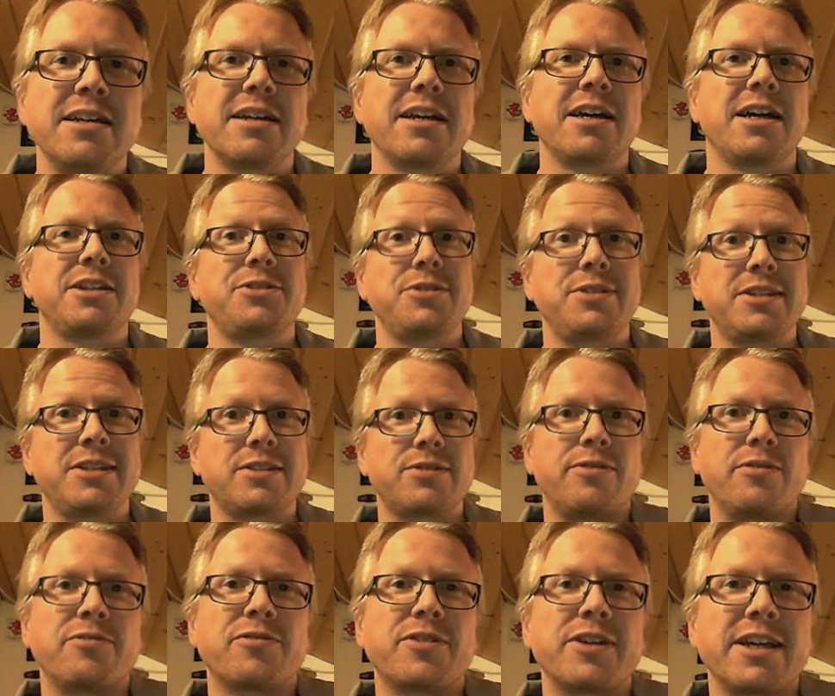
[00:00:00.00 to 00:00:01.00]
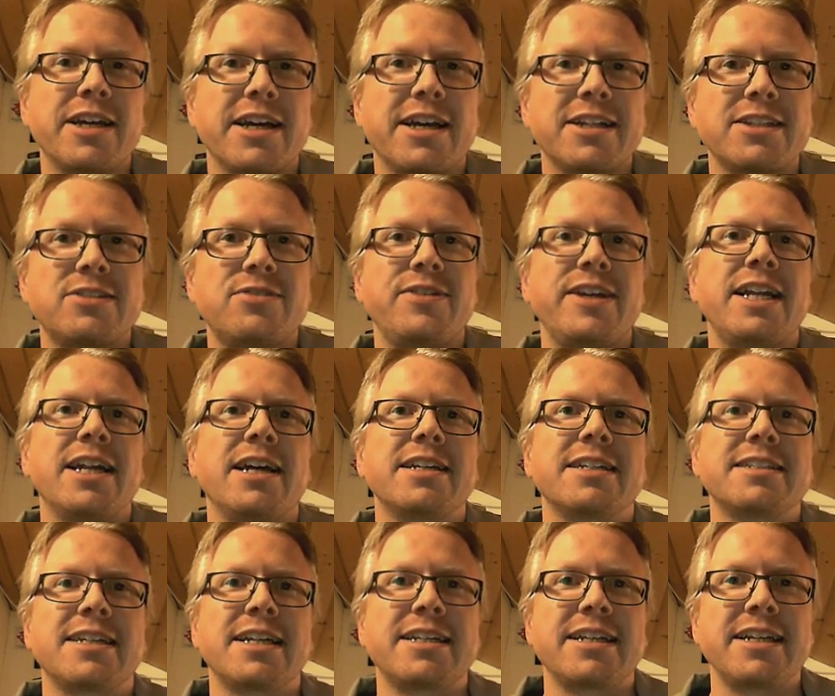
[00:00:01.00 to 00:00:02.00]
Gerade so dieses 5 GHz WLAN,
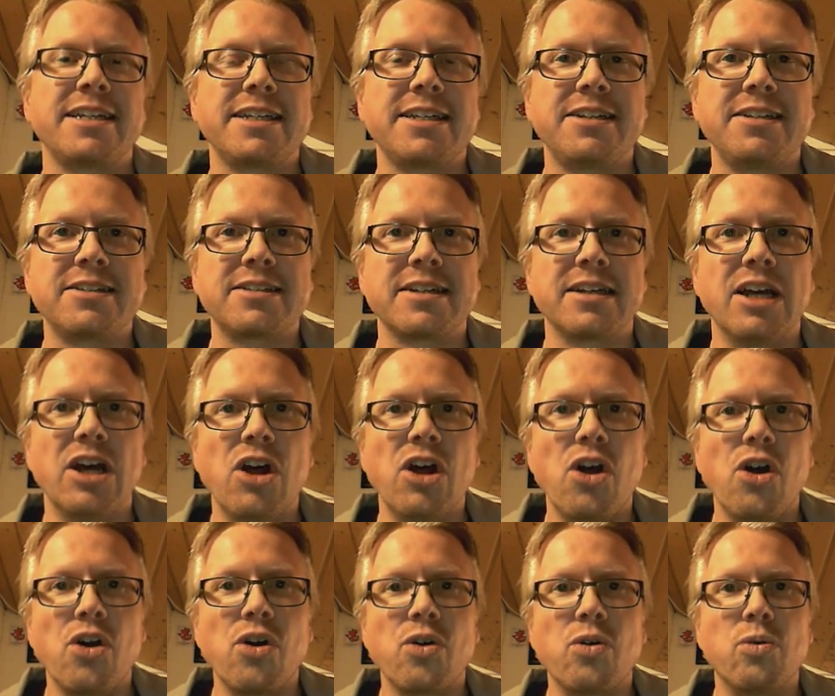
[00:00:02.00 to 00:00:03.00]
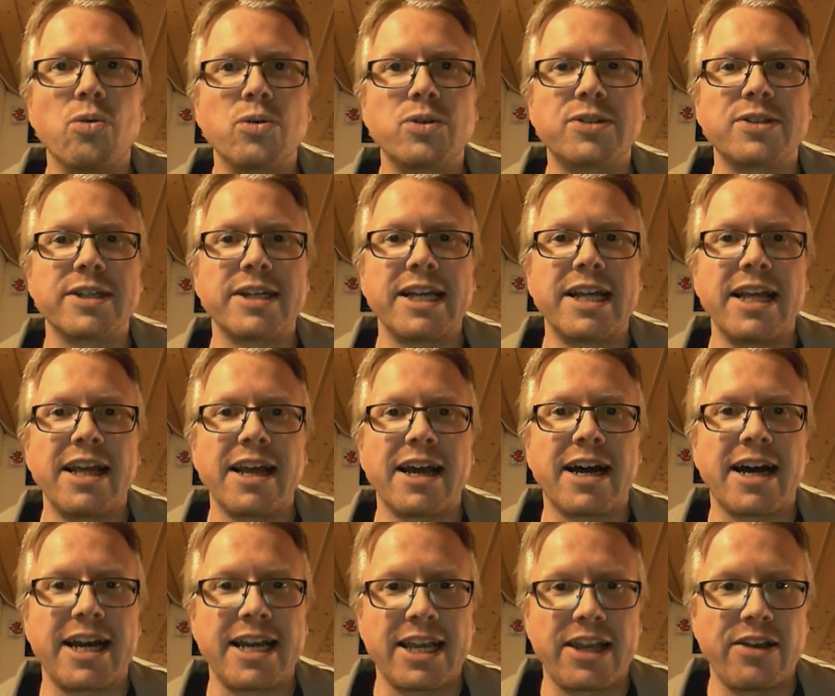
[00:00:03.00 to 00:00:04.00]
das hat ja nicht diese große
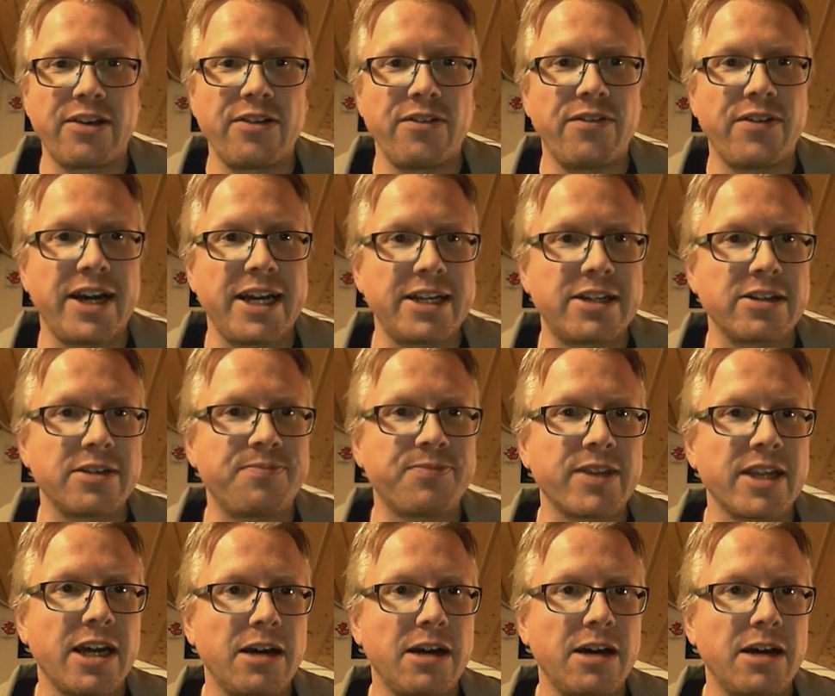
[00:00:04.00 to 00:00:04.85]
Reichweite.